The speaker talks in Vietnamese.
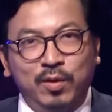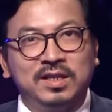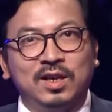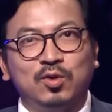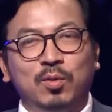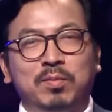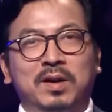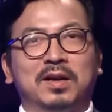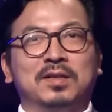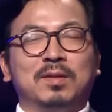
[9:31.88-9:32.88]
quyền trợ giúp
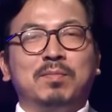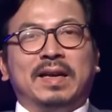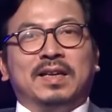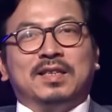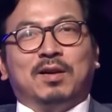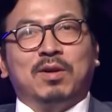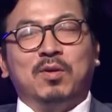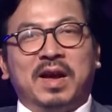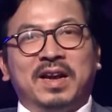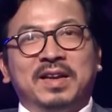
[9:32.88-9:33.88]
uh, rất mạnh ở trong
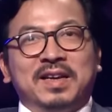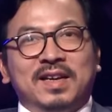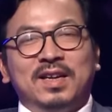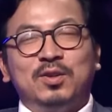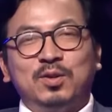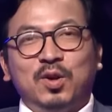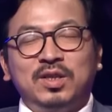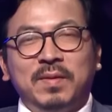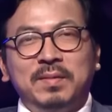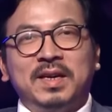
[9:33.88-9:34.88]
câu này chúng tôi
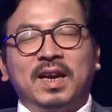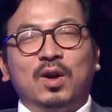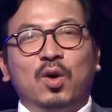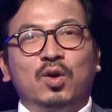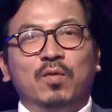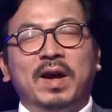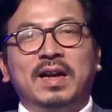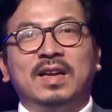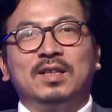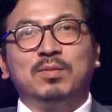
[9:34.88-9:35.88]
sẽ phép được kết nối cùng với
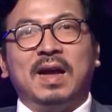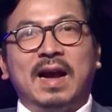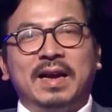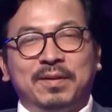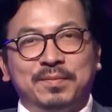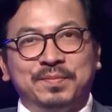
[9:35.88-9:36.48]
hai nhà thông thái ạ